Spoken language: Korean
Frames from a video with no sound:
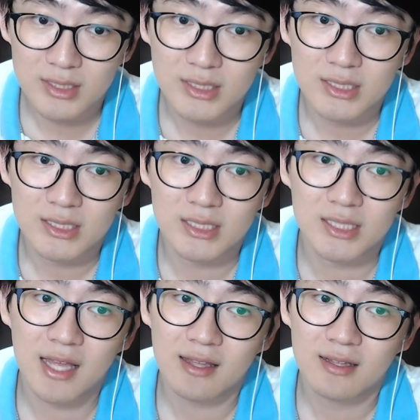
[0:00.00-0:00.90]

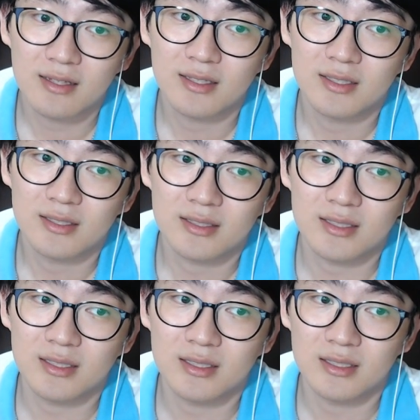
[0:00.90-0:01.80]
근데
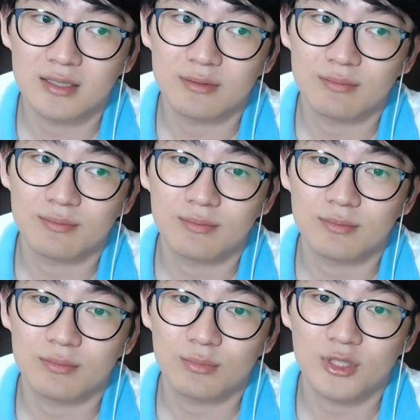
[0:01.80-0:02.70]
그
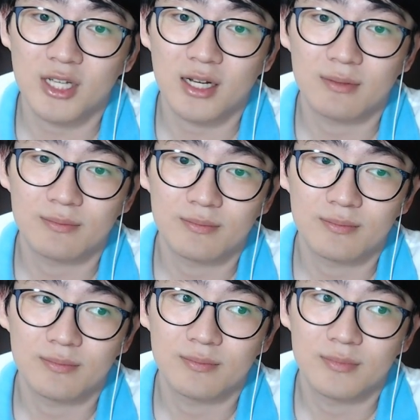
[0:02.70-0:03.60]
뭐냐
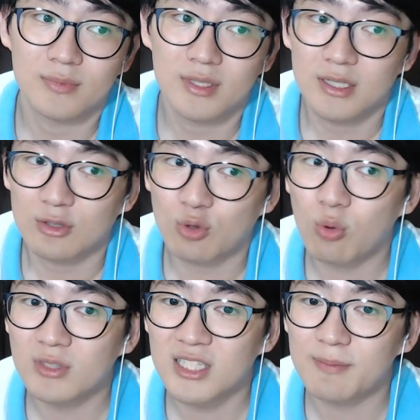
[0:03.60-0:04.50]

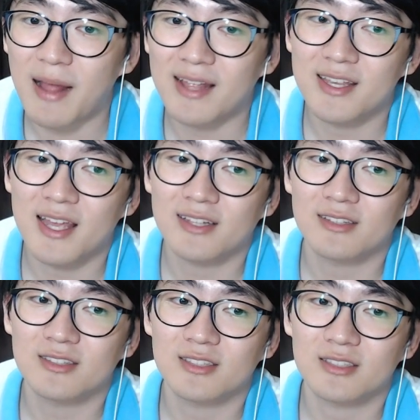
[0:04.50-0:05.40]
통치
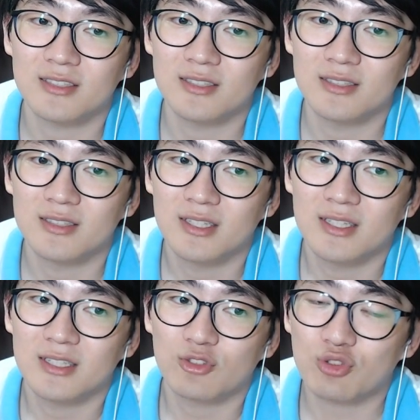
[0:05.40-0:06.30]
말기에는 그
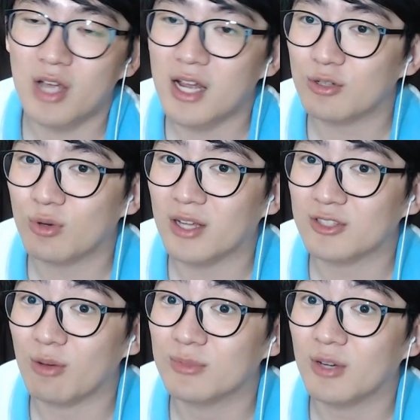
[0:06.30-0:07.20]
수카르노가
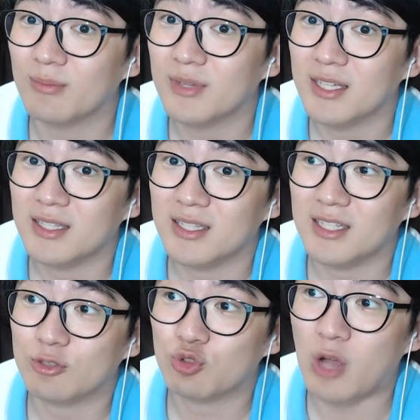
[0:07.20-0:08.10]
점점
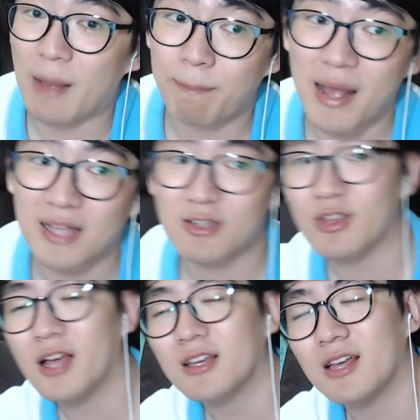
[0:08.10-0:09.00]
이 좌파
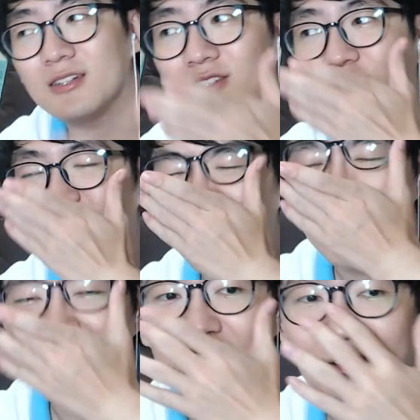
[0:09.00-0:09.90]
성향의 그 정치를
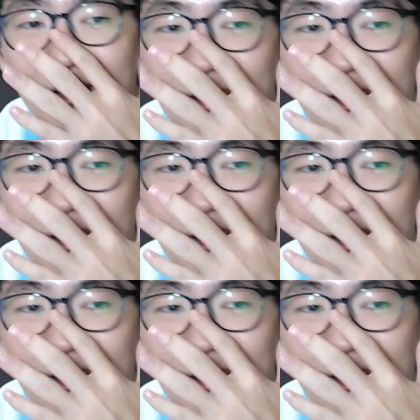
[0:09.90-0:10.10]
하게 된 거예요.